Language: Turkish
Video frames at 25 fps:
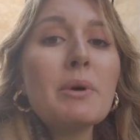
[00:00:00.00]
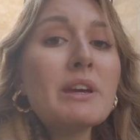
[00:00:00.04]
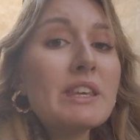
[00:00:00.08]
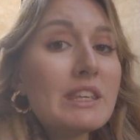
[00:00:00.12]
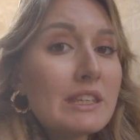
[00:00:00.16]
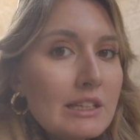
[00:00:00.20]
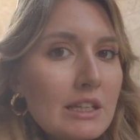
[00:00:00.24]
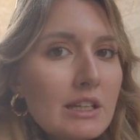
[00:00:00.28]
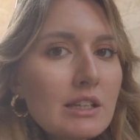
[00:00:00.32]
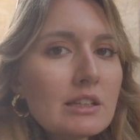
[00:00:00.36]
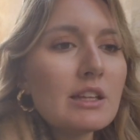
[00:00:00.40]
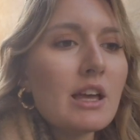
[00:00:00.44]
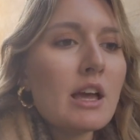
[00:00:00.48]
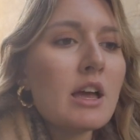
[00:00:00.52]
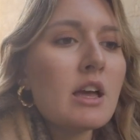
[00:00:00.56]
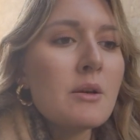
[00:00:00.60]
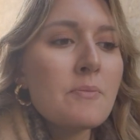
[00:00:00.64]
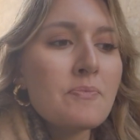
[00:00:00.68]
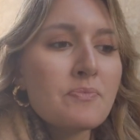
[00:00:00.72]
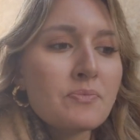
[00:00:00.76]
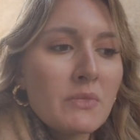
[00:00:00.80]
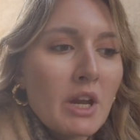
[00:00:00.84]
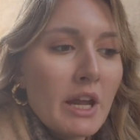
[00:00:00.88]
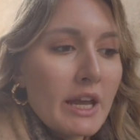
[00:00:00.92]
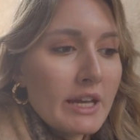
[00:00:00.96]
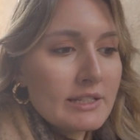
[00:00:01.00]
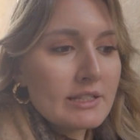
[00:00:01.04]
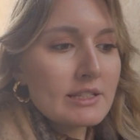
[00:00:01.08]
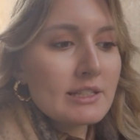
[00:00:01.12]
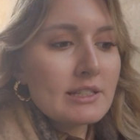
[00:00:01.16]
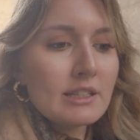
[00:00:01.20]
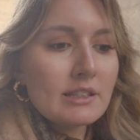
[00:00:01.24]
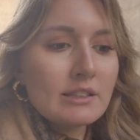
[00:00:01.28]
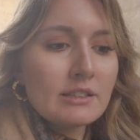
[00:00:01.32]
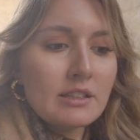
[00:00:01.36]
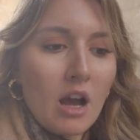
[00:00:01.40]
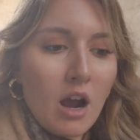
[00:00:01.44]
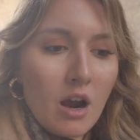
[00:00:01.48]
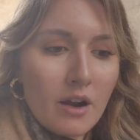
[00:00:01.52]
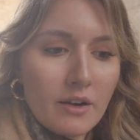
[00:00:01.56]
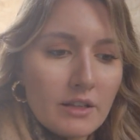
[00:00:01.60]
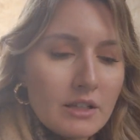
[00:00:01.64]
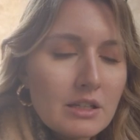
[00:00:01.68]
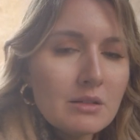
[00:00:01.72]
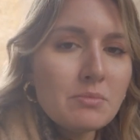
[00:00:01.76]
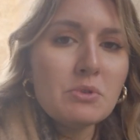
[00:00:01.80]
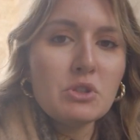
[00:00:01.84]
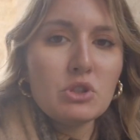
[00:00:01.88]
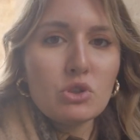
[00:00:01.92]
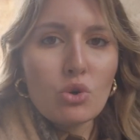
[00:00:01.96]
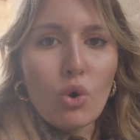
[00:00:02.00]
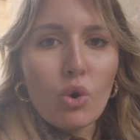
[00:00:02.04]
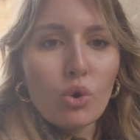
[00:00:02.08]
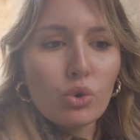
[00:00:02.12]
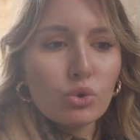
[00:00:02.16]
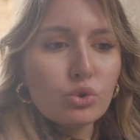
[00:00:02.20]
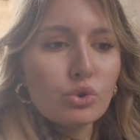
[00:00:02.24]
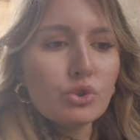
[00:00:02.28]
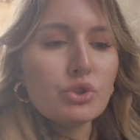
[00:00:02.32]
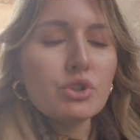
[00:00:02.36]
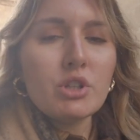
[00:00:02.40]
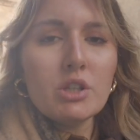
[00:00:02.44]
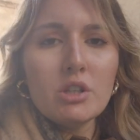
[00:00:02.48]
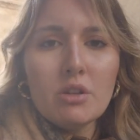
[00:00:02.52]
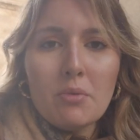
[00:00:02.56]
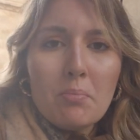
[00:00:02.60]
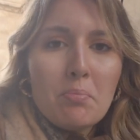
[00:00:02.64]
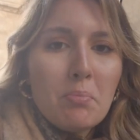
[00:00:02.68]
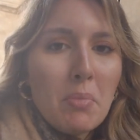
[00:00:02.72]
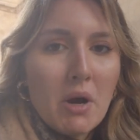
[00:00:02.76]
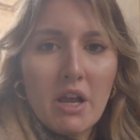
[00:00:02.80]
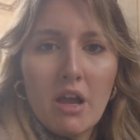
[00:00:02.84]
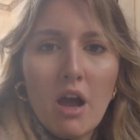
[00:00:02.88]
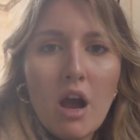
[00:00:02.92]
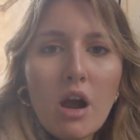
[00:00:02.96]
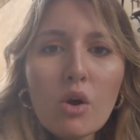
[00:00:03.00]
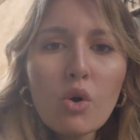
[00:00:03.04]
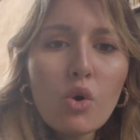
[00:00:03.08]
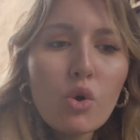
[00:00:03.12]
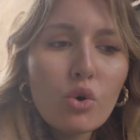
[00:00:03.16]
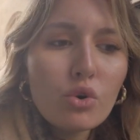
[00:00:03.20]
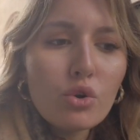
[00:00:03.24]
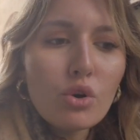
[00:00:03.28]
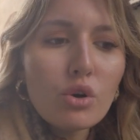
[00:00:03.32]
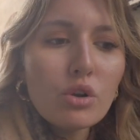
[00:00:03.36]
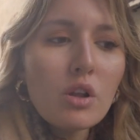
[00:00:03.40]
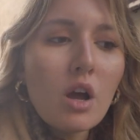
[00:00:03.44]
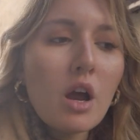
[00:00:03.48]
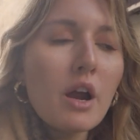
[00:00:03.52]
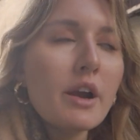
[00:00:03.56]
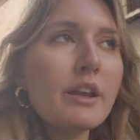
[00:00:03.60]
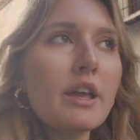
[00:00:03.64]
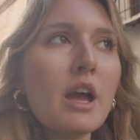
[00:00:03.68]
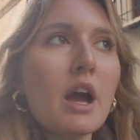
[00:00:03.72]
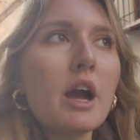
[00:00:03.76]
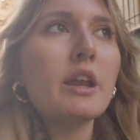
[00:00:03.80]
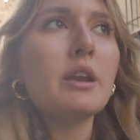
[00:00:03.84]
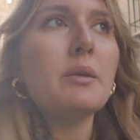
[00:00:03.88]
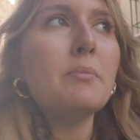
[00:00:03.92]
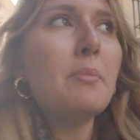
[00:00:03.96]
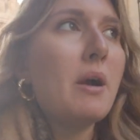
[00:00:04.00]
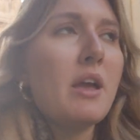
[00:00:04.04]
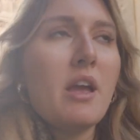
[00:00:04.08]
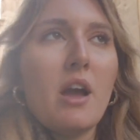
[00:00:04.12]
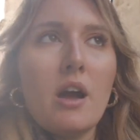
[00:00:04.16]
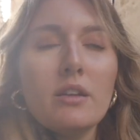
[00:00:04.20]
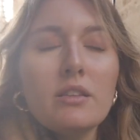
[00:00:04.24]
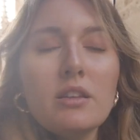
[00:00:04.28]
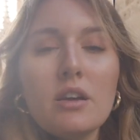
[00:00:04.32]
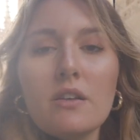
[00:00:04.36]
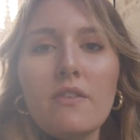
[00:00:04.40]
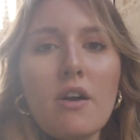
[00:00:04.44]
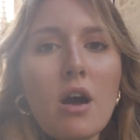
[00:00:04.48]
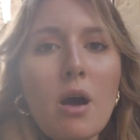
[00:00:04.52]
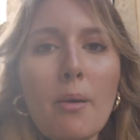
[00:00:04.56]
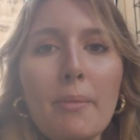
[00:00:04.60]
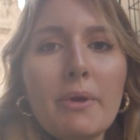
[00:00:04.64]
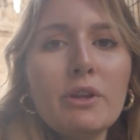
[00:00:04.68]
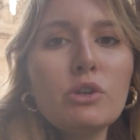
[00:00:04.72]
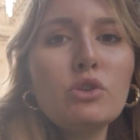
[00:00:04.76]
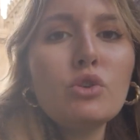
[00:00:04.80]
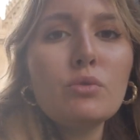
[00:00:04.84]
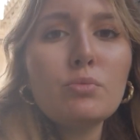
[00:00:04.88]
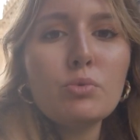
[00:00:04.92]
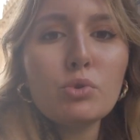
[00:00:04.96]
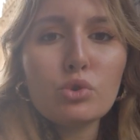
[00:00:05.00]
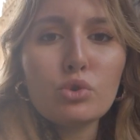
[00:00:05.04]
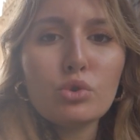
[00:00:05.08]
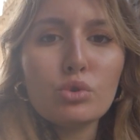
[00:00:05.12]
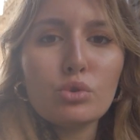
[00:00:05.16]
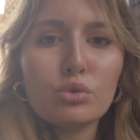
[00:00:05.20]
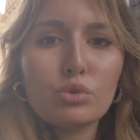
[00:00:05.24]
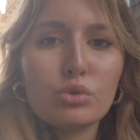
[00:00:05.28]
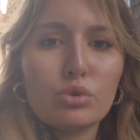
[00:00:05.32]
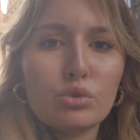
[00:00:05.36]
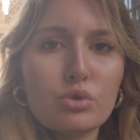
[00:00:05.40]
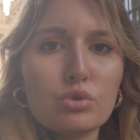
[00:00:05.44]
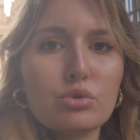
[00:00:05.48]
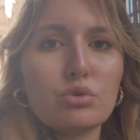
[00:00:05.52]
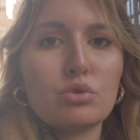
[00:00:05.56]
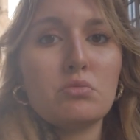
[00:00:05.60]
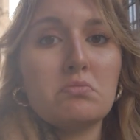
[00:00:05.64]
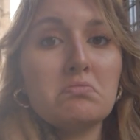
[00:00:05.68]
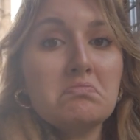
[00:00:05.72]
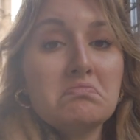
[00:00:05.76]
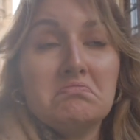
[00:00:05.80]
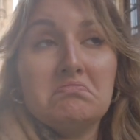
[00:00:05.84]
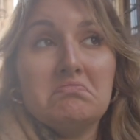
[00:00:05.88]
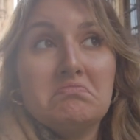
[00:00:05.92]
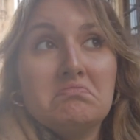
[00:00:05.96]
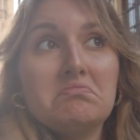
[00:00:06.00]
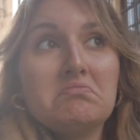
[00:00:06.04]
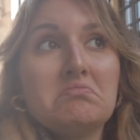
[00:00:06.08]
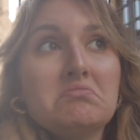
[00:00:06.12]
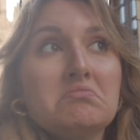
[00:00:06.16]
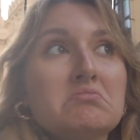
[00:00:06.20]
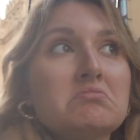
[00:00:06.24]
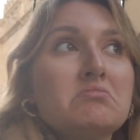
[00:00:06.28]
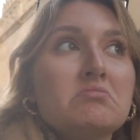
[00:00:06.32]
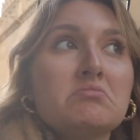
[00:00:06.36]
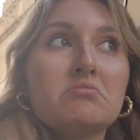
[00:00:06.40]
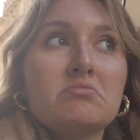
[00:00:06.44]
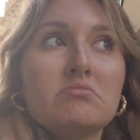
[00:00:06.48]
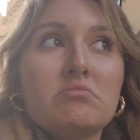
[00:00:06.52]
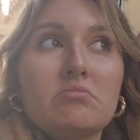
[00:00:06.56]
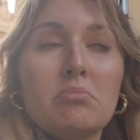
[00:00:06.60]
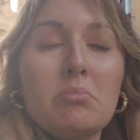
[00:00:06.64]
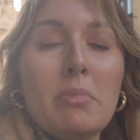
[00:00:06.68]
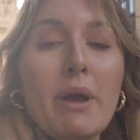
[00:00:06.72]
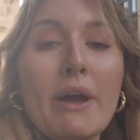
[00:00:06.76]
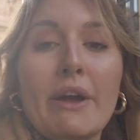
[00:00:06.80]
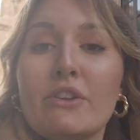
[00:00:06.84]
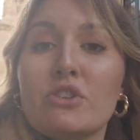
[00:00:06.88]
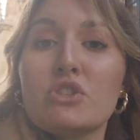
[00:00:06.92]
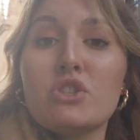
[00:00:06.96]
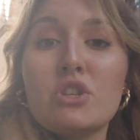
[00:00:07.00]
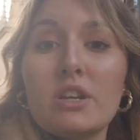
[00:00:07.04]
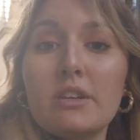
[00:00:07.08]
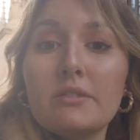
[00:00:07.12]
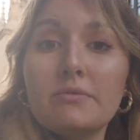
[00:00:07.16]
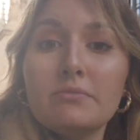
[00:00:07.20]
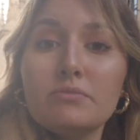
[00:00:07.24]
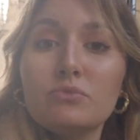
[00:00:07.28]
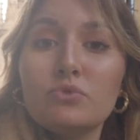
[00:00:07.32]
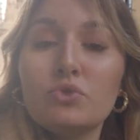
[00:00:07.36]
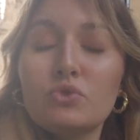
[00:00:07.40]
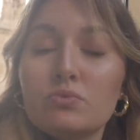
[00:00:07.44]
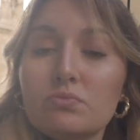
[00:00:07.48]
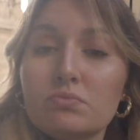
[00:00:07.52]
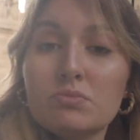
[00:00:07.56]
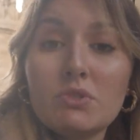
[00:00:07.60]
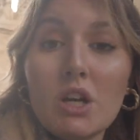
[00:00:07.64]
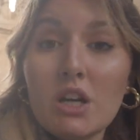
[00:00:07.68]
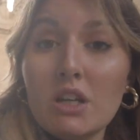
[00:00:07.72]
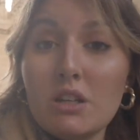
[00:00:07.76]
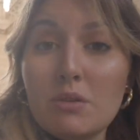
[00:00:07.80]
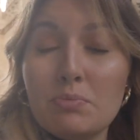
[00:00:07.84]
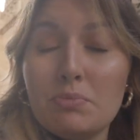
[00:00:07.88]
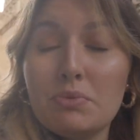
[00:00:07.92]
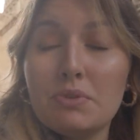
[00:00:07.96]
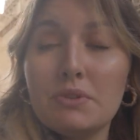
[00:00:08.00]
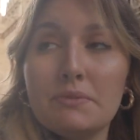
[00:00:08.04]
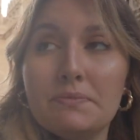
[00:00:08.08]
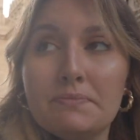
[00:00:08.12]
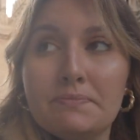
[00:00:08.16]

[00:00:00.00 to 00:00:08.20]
ama yine de eski tarihi bir şey olduğu için bayağı koruyorlar yani. Bayağı devam ediyor bu kültür. Bence garip.